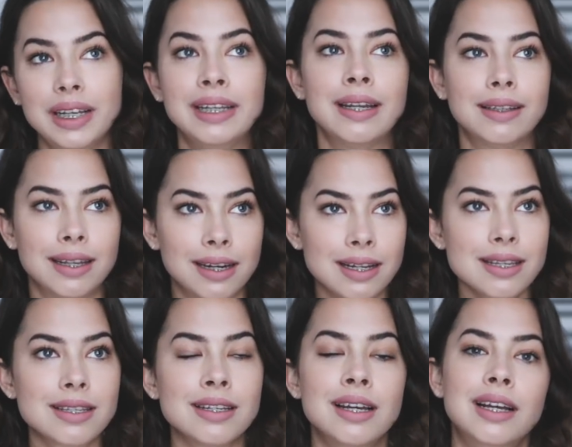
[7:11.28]
i na
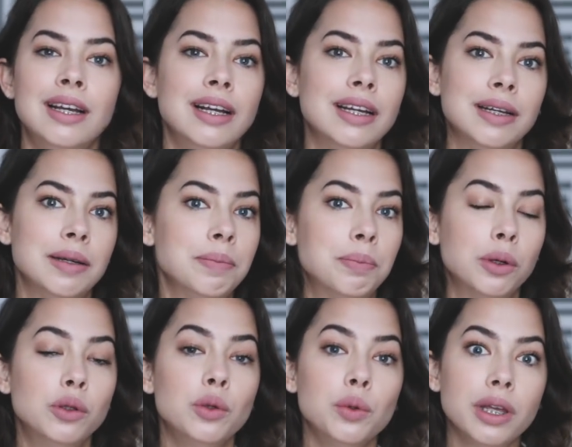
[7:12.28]
teraz. E, po
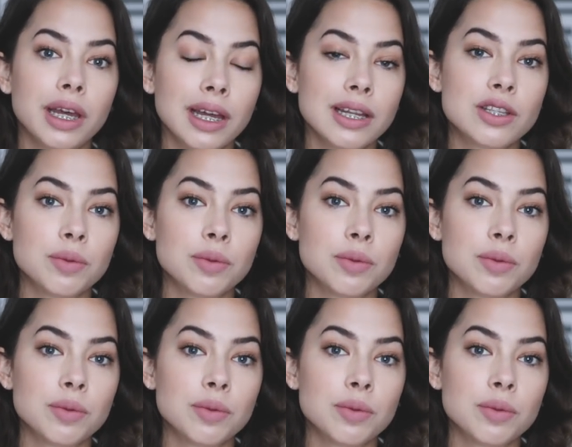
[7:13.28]
drugie,